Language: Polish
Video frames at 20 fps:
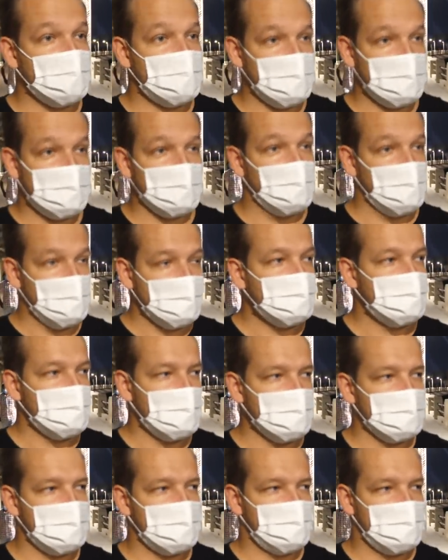dziwo,
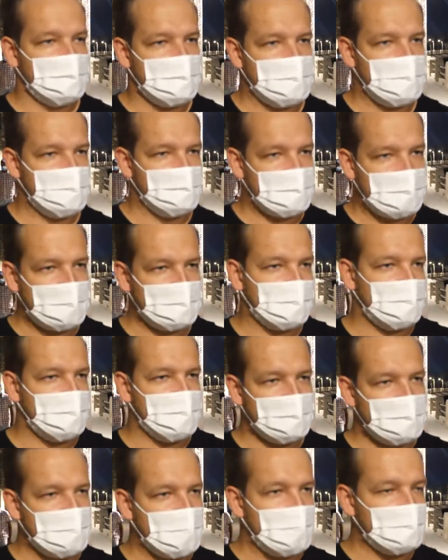mimo że Dubaj się wydaje
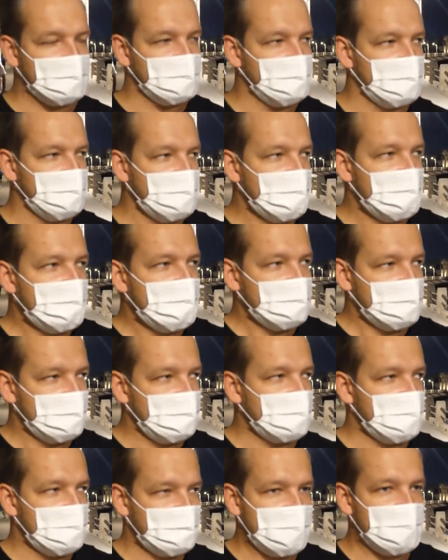taki idealny,
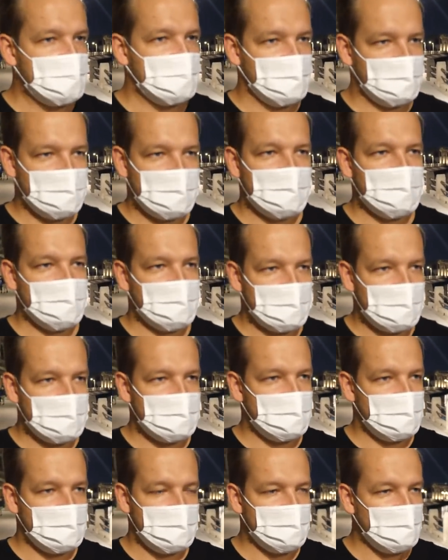to jest parzycie, które u
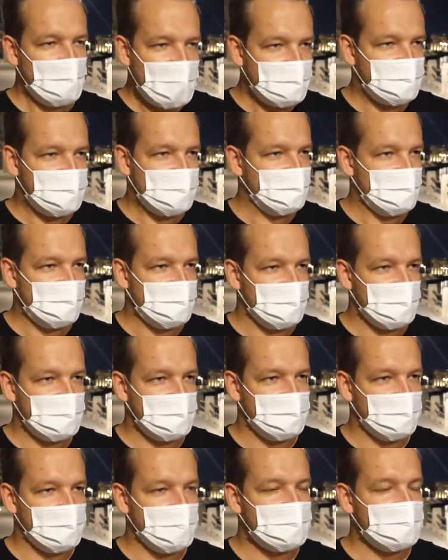nas są lepsze po prostu.